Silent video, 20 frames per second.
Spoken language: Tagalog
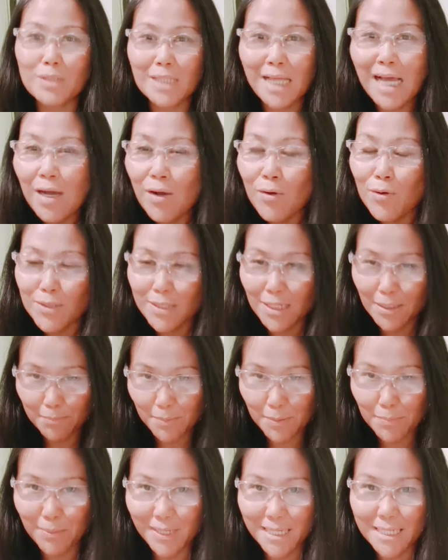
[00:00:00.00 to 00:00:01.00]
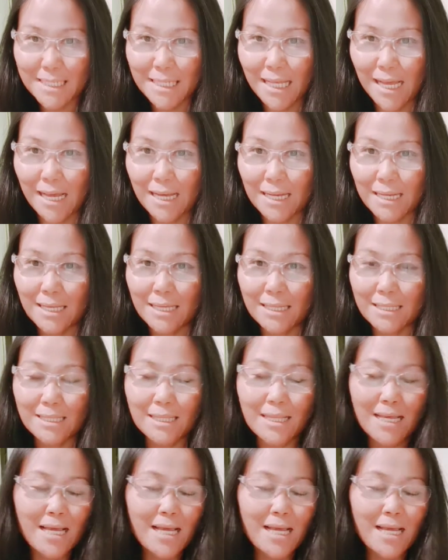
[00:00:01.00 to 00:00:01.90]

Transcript: taong nagpipli sa akin